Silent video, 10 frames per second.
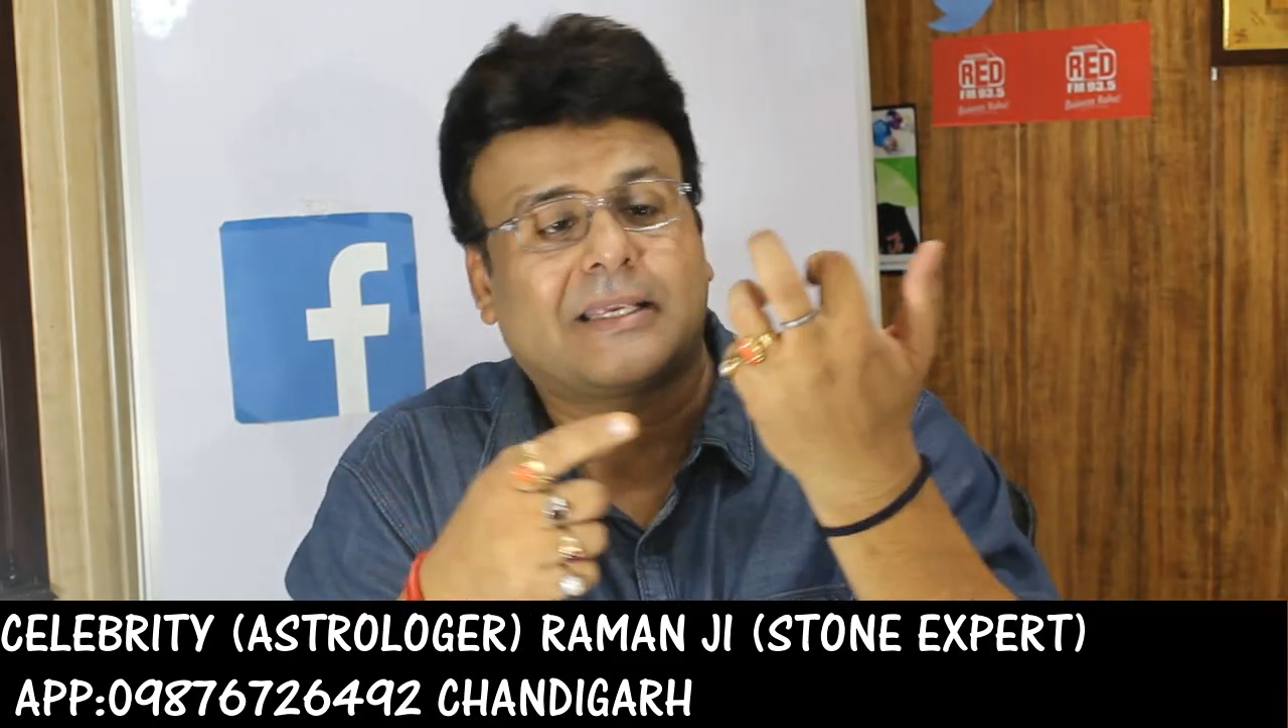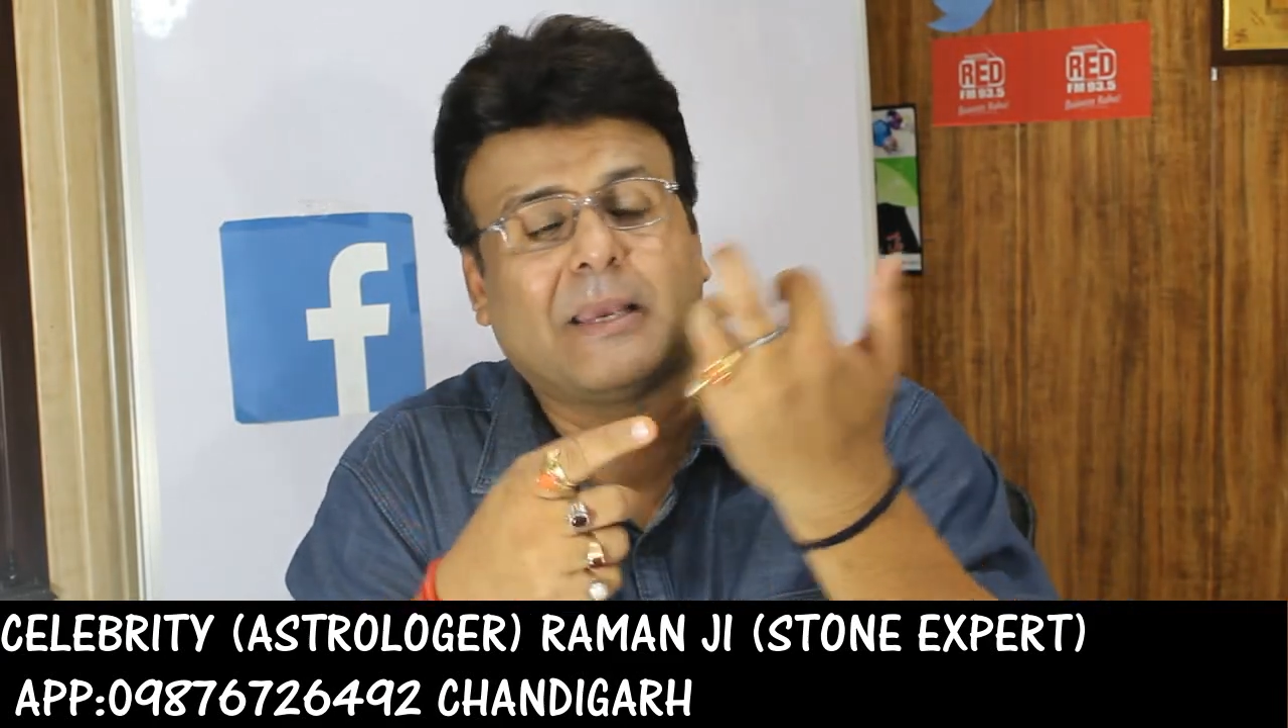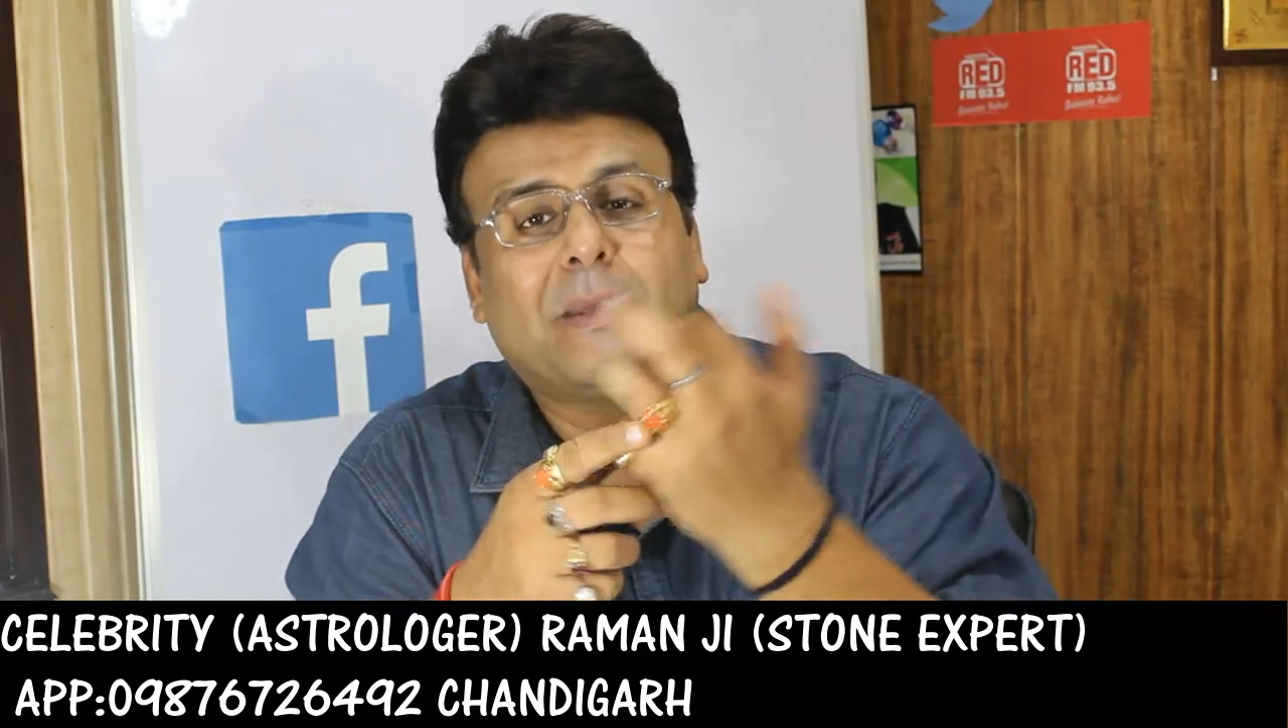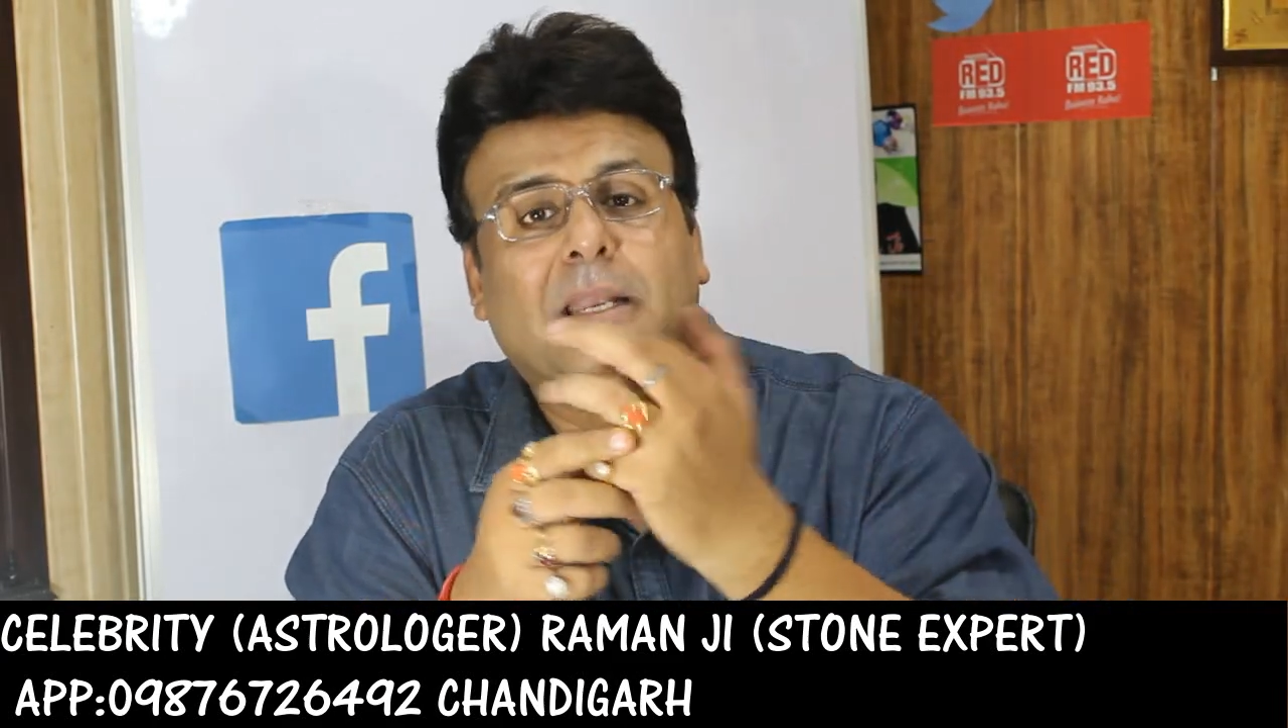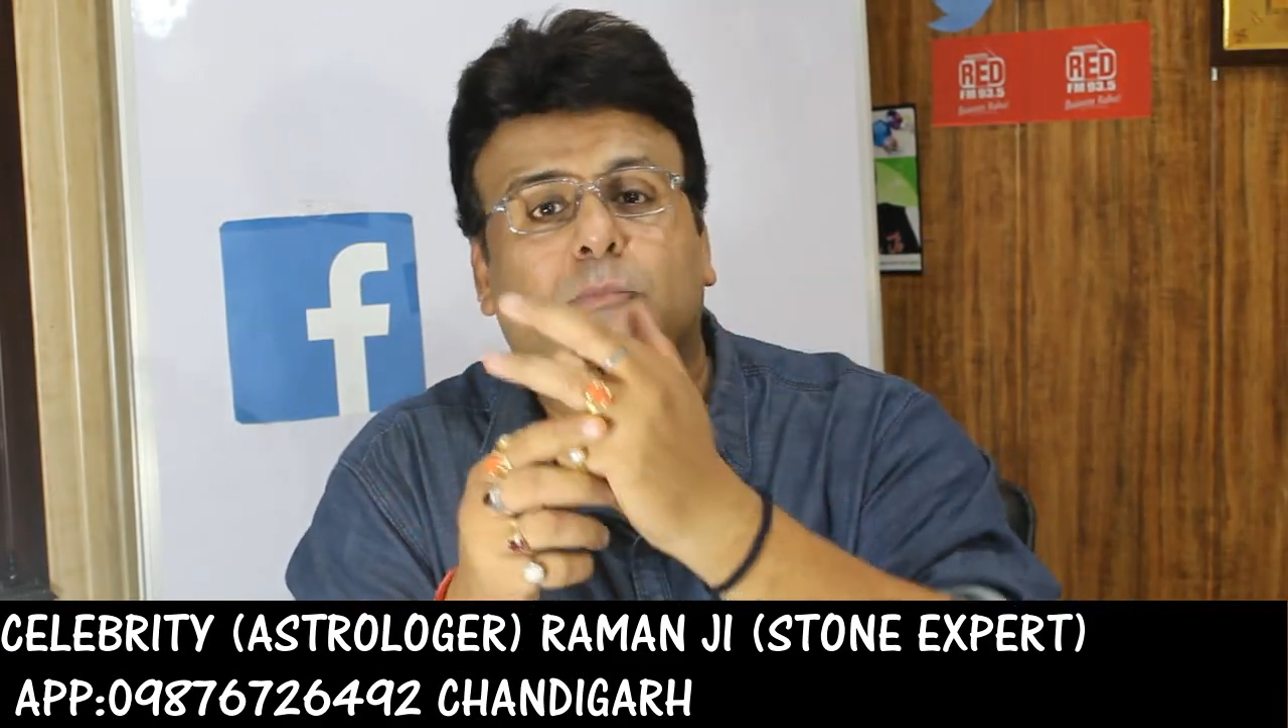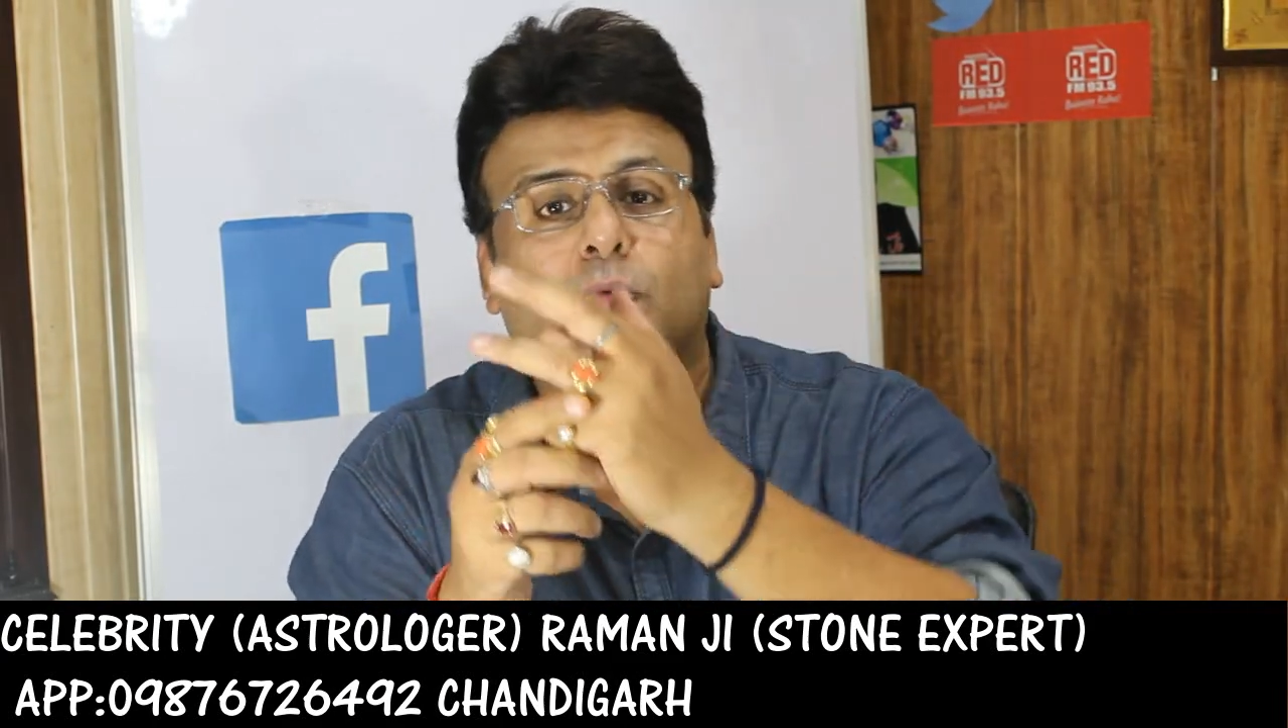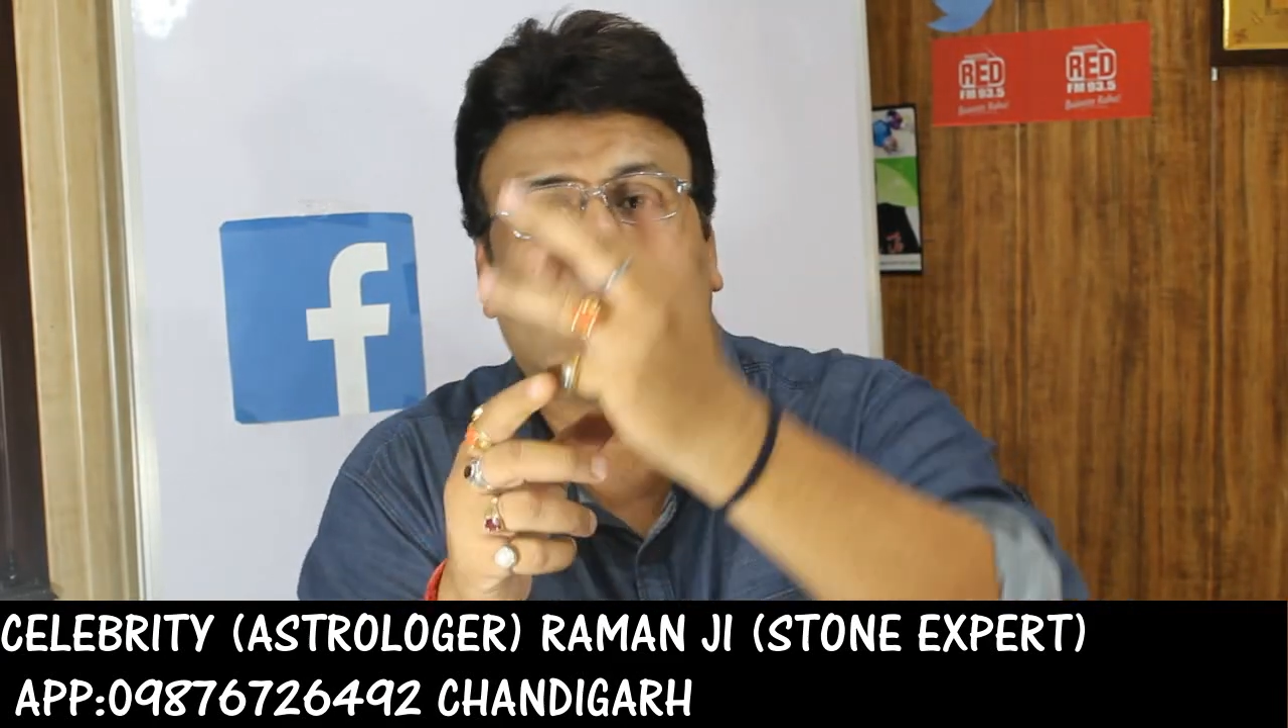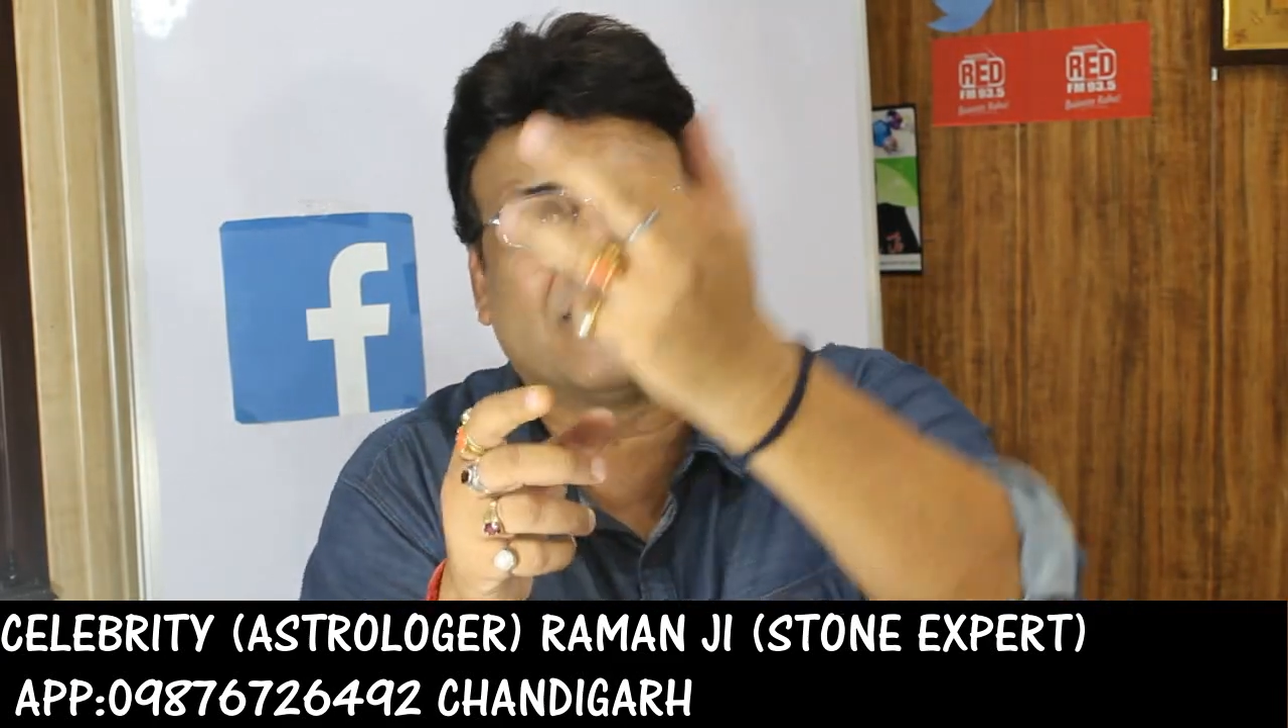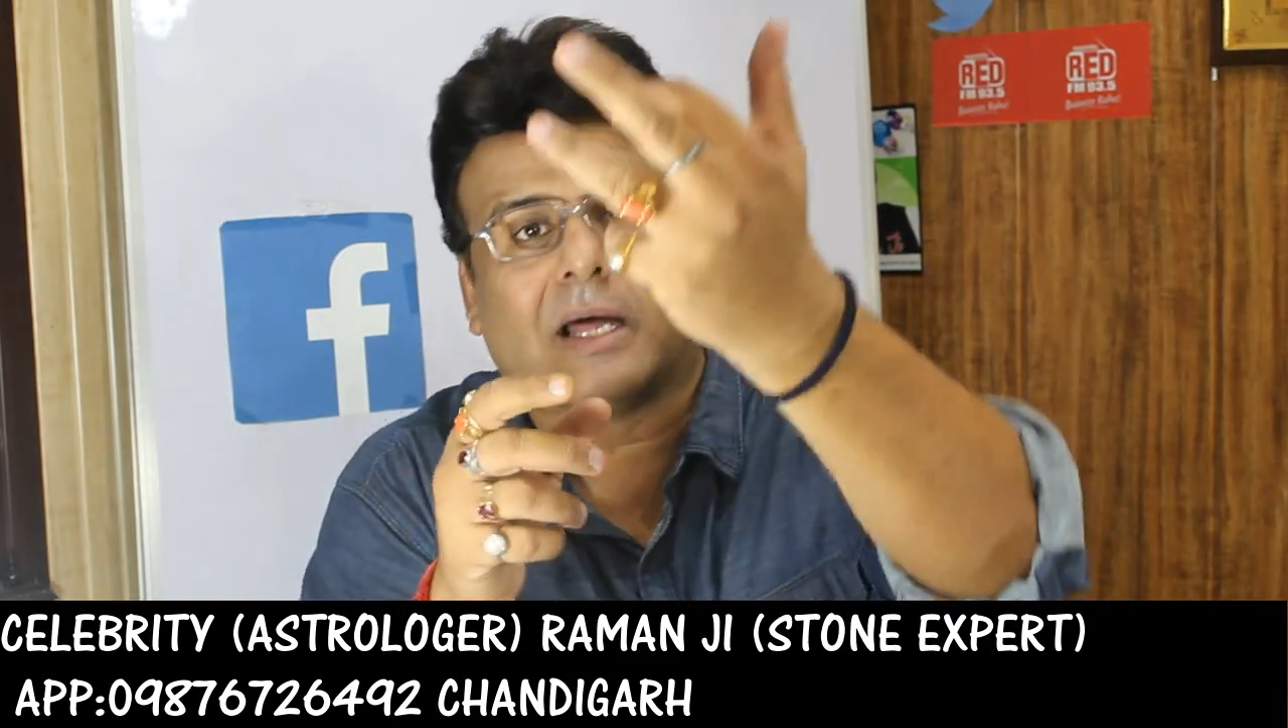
देखिए मैंने मूंगा